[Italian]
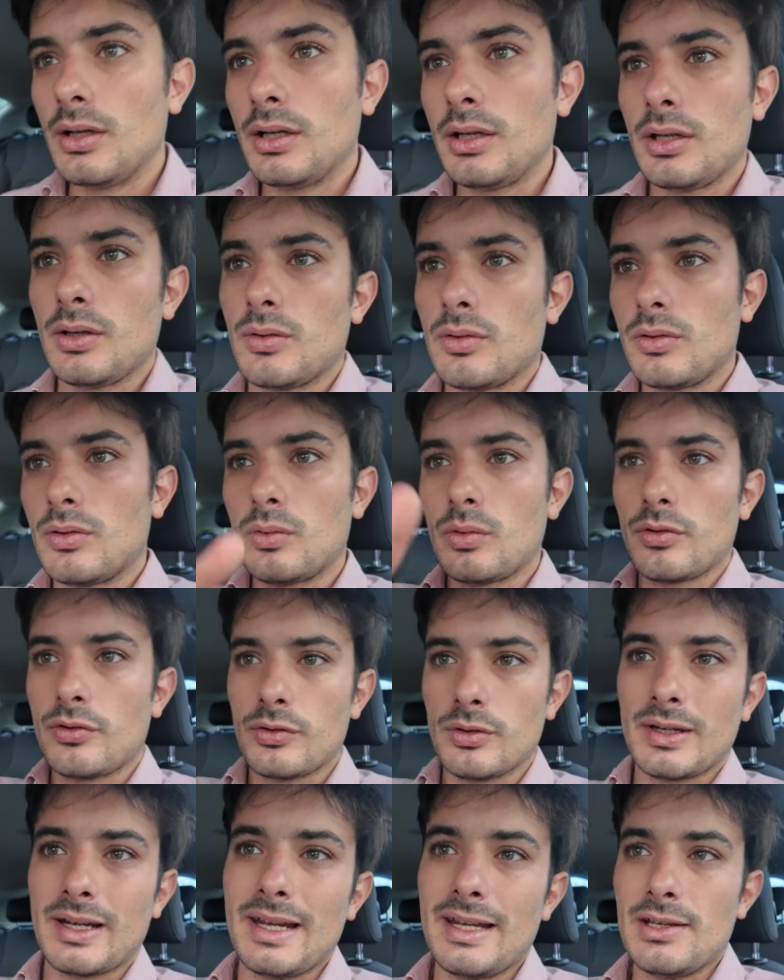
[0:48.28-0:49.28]
in
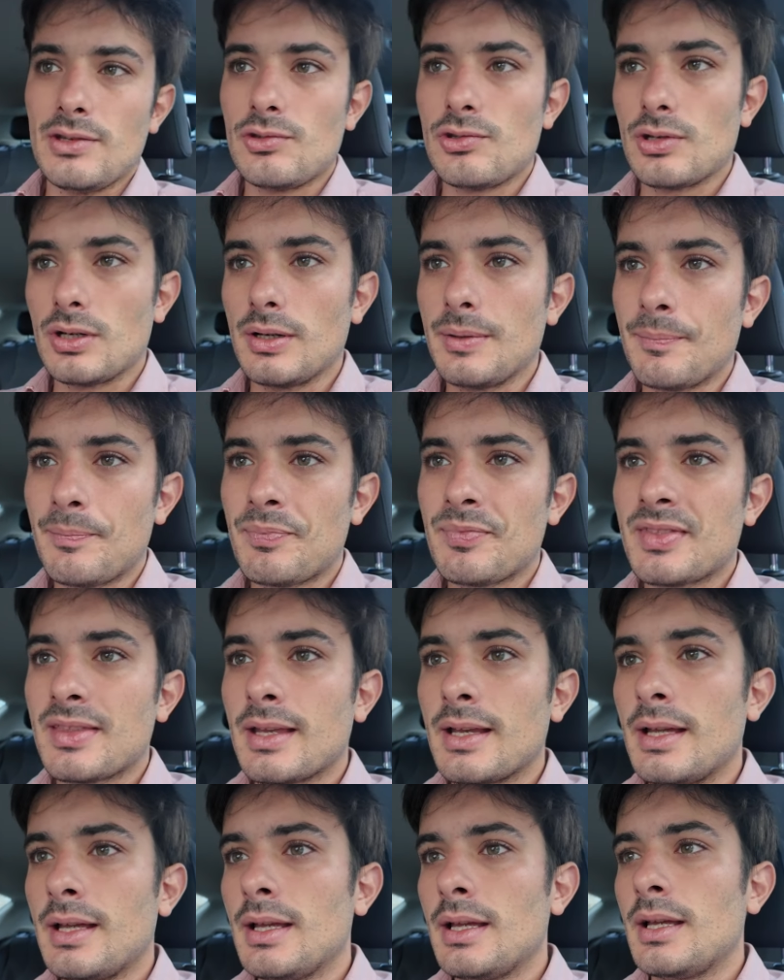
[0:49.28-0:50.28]
questo range
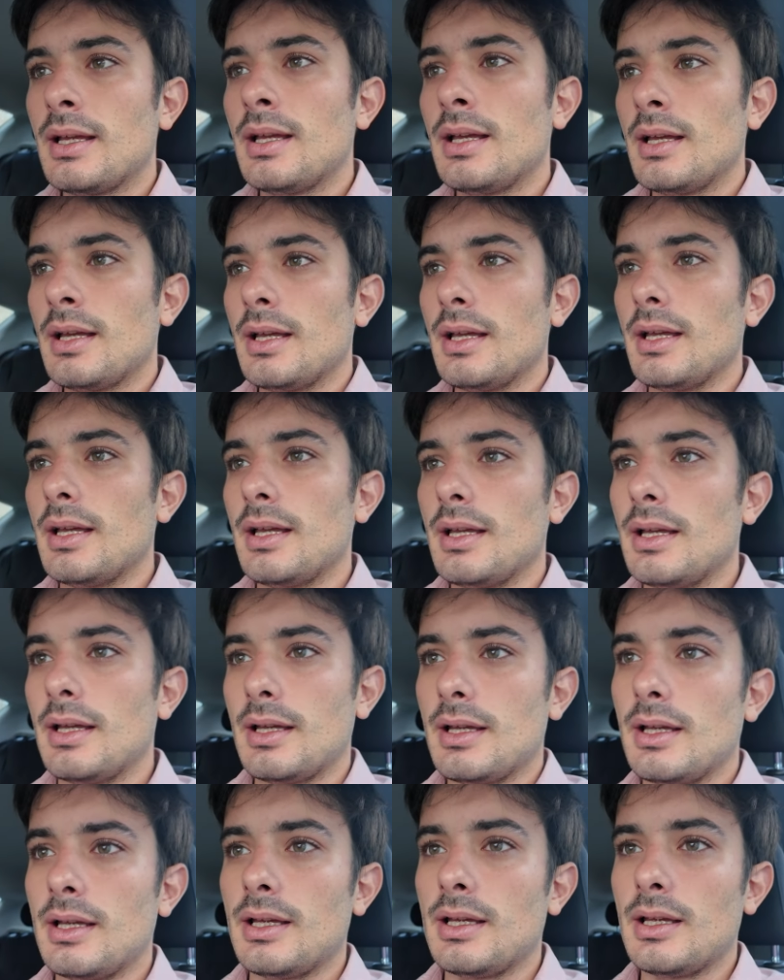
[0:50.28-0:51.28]

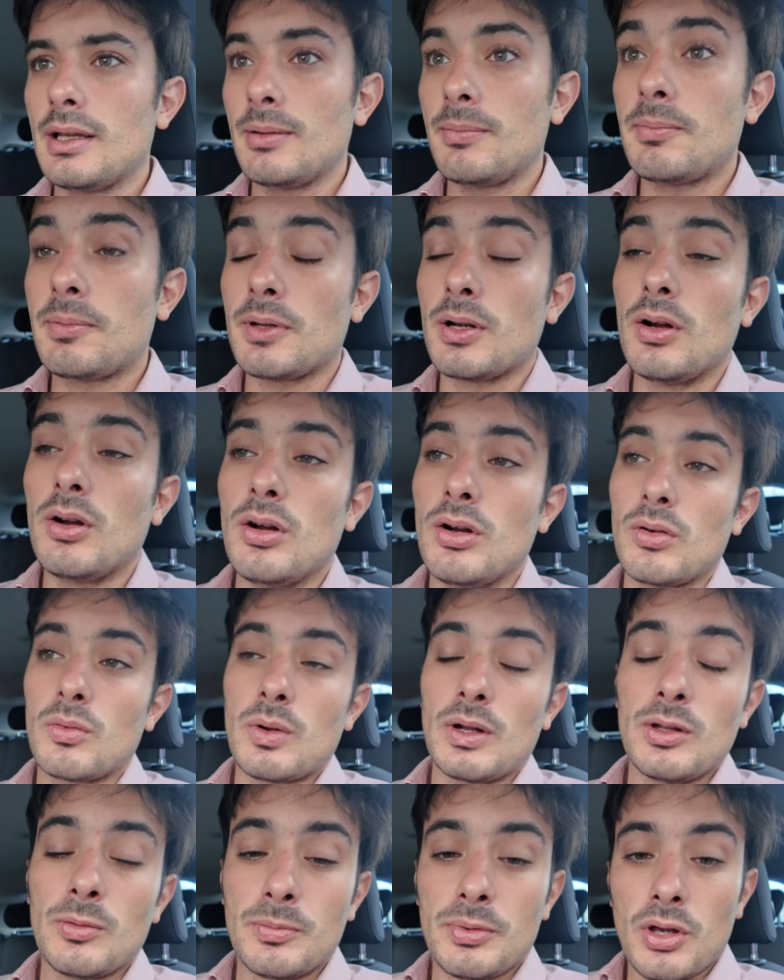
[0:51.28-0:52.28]
eh, però
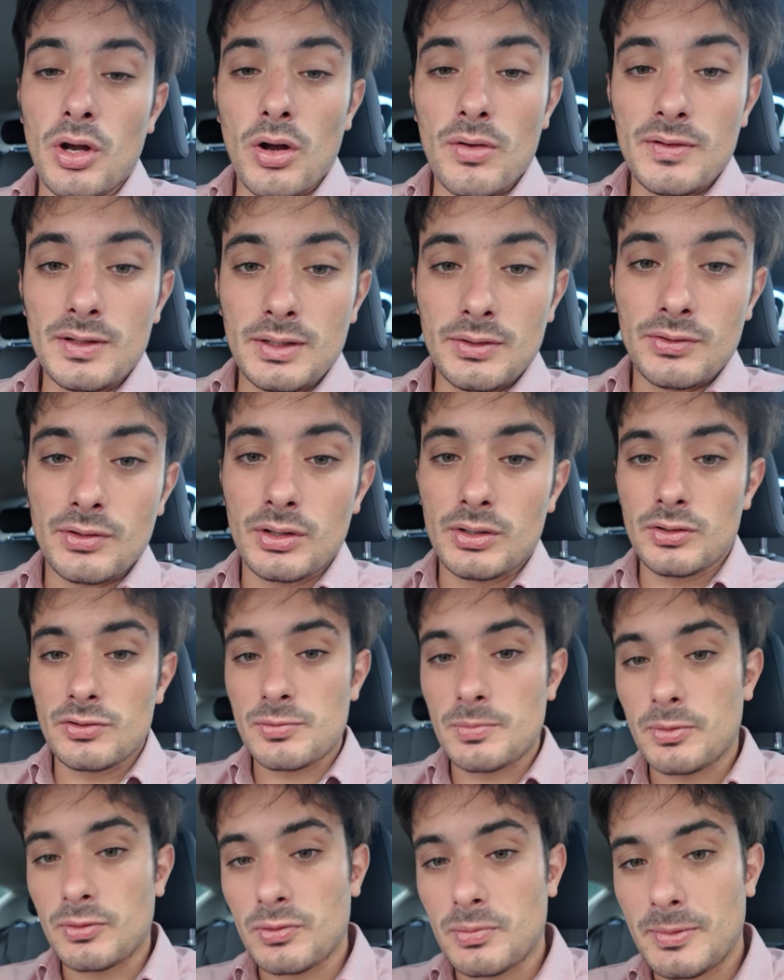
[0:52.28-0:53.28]
quando piove di solito
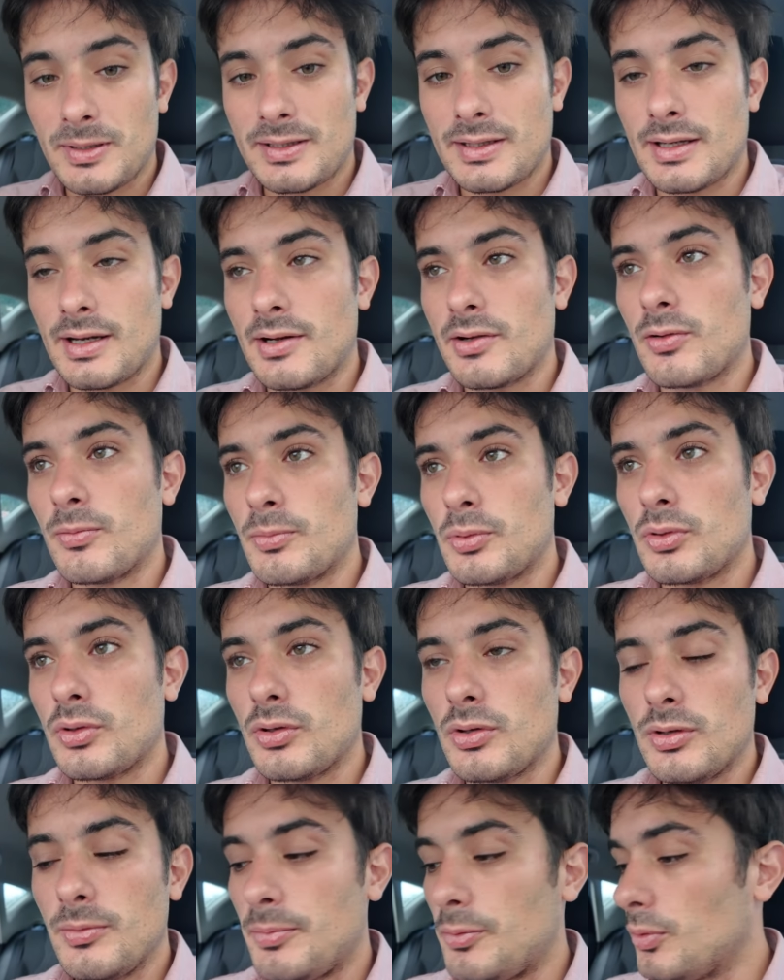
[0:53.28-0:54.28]
ci posso mettere anche un
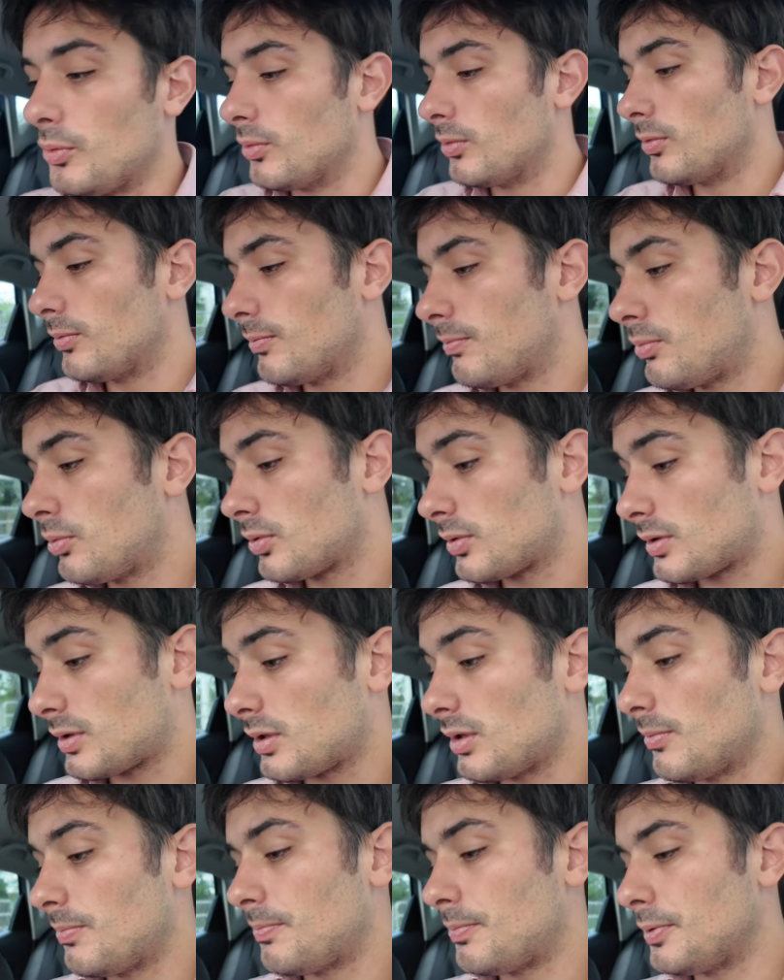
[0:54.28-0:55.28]
pochino di più
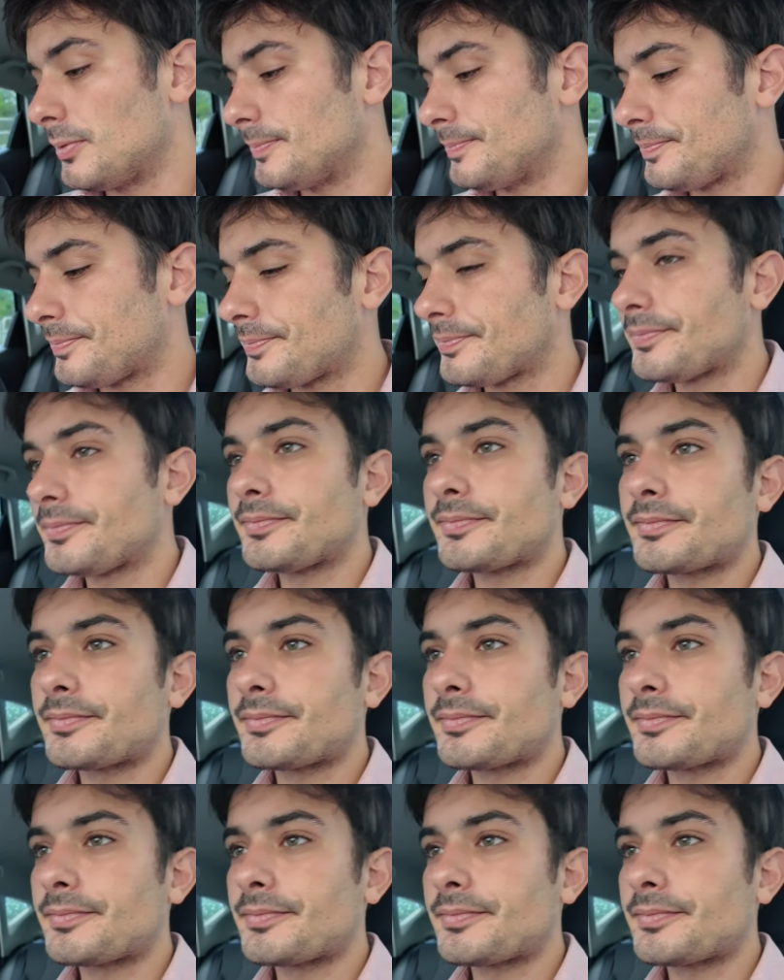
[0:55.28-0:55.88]
purtroppo